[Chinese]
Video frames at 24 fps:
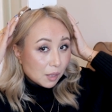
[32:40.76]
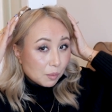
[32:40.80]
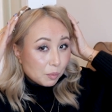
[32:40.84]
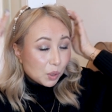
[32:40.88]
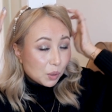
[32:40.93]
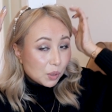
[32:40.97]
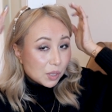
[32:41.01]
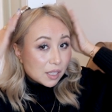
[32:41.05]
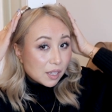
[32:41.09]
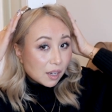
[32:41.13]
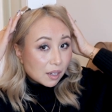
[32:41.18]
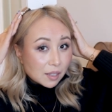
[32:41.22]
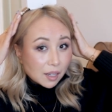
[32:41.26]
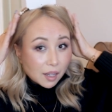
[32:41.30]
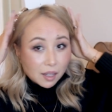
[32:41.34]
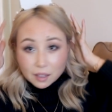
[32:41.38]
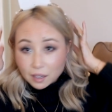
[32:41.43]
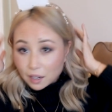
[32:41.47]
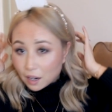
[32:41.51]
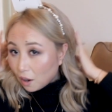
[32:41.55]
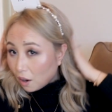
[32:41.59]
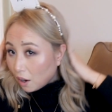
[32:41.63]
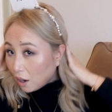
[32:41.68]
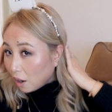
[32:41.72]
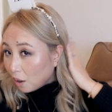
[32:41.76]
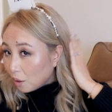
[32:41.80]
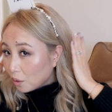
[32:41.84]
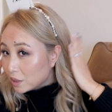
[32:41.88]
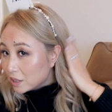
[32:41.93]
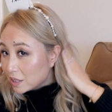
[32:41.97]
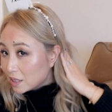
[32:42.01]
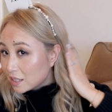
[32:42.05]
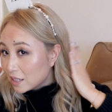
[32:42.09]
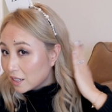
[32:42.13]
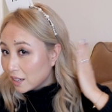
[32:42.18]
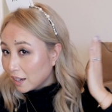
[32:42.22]
比我想象的要好
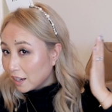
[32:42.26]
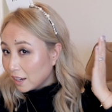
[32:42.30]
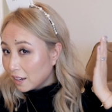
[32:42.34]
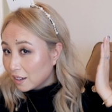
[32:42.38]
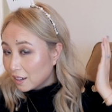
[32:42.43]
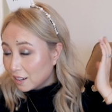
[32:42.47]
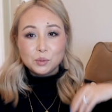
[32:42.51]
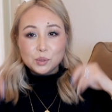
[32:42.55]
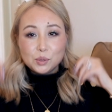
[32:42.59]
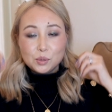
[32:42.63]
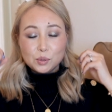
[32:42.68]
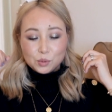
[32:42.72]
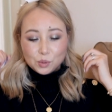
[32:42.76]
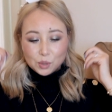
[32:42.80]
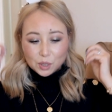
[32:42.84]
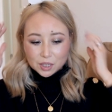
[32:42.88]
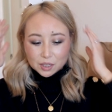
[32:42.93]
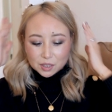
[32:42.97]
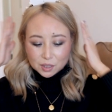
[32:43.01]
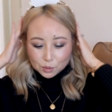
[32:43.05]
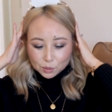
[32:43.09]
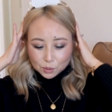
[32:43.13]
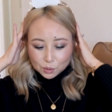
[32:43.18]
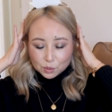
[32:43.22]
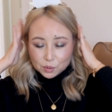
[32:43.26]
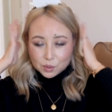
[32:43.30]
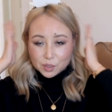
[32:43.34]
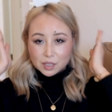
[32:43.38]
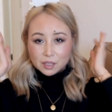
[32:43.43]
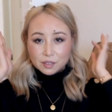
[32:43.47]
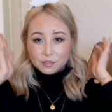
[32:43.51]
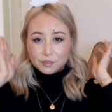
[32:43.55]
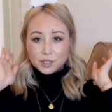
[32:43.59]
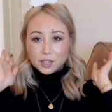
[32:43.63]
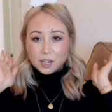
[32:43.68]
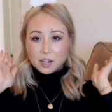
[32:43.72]
一些，我总觉得这种东
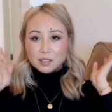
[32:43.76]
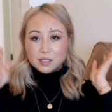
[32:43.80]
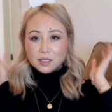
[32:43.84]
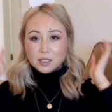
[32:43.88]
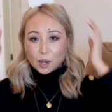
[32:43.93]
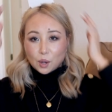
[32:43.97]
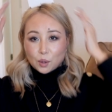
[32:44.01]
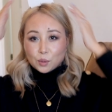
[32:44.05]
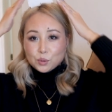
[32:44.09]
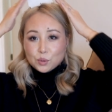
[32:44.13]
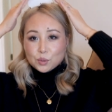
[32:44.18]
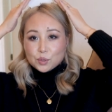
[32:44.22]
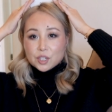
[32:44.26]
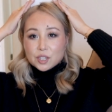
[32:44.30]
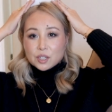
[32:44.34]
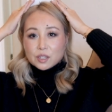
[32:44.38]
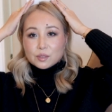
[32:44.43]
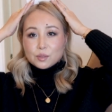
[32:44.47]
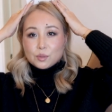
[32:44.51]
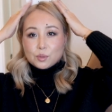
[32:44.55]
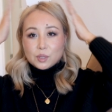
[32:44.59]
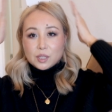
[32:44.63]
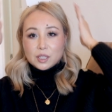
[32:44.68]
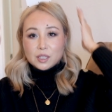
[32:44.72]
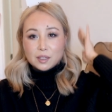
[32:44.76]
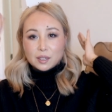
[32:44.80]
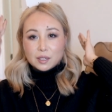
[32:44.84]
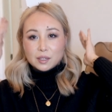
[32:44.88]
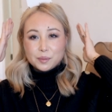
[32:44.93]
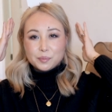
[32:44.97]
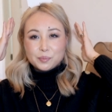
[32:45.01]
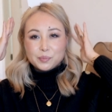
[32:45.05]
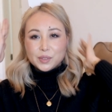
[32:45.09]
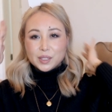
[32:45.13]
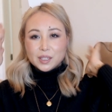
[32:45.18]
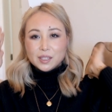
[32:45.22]
西非常小女生，所以
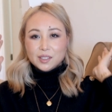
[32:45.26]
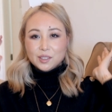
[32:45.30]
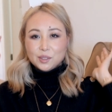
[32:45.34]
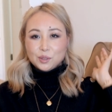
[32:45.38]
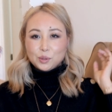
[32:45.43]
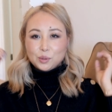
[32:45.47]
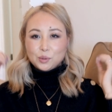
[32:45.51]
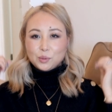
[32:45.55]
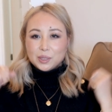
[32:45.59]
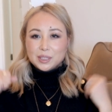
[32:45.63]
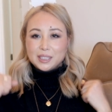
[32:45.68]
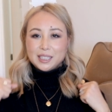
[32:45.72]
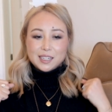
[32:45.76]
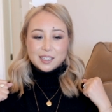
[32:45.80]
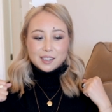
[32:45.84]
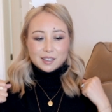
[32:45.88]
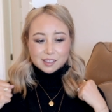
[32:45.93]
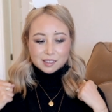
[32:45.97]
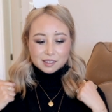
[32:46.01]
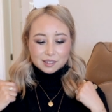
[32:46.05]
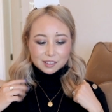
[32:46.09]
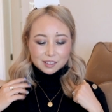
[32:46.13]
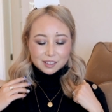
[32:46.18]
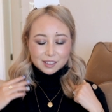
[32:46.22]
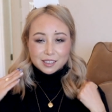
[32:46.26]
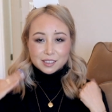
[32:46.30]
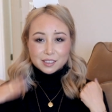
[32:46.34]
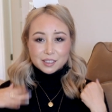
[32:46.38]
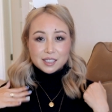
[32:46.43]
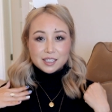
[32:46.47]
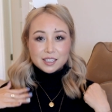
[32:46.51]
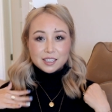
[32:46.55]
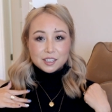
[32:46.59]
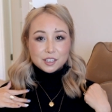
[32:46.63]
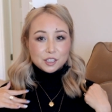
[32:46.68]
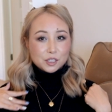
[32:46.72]
呢，就我戴上可能那个
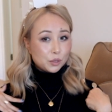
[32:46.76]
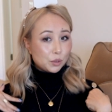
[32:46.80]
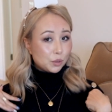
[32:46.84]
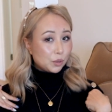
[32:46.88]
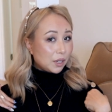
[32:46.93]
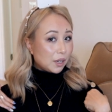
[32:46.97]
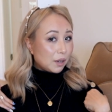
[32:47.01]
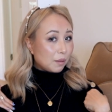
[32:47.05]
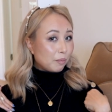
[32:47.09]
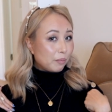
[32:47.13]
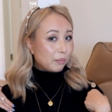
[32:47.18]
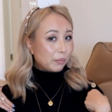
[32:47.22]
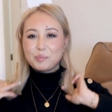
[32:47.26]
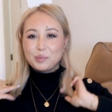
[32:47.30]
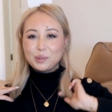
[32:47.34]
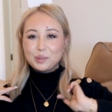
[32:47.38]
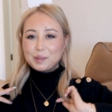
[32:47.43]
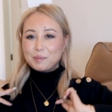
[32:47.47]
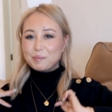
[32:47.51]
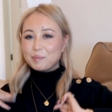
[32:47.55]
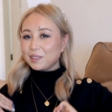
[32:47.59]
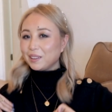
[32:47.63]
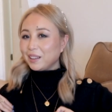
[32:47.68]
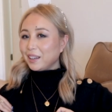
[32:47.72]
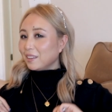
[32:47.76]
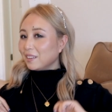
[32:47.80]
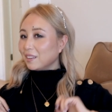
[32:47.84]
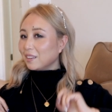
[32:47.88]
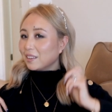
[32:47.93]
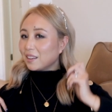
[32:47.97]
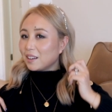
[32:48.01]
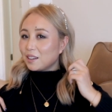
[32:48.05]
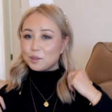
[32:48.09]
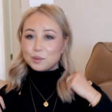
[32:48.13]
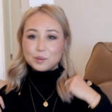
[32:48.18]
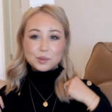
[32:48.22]
气质有点不伦不类的，
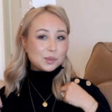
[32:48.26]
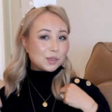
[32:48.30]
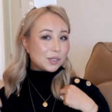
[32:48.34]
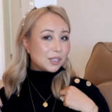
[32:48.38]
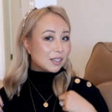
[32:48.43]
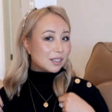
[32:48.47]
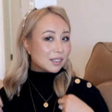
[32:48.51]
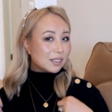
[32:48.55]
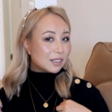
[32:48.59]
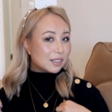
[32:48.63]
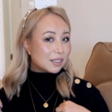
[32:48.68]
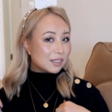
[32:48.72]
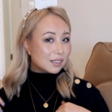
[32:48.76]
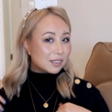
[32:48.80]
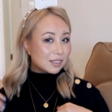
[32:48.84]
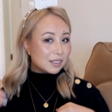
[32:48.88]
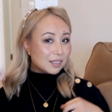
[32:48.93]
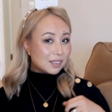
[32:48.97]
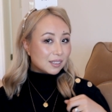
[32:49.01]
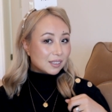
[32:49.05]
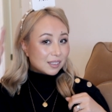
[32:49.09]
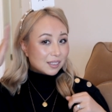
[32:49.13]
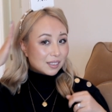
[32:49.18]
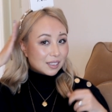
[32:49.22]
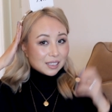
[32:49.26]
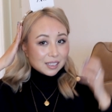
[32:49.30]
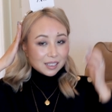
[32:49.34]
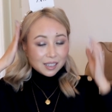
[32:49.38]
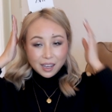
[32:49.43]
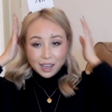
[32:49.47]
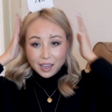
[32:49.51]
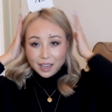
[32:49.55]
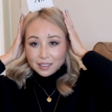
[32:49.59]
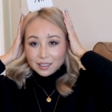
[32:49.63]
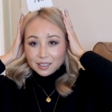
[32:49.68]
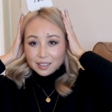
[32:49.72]
但是我觉得
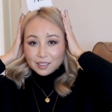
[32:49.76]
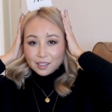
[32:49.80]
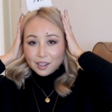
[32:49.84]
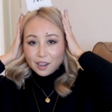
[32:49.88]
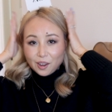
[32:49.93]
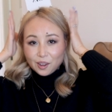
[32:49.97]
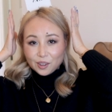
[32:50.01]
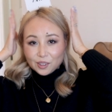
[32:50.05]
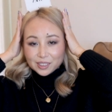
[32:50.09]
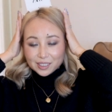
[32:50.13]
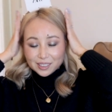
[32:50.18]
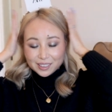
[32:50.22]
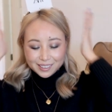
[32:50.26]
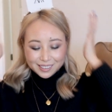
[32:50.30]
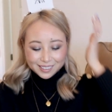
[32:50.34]
还挺好的，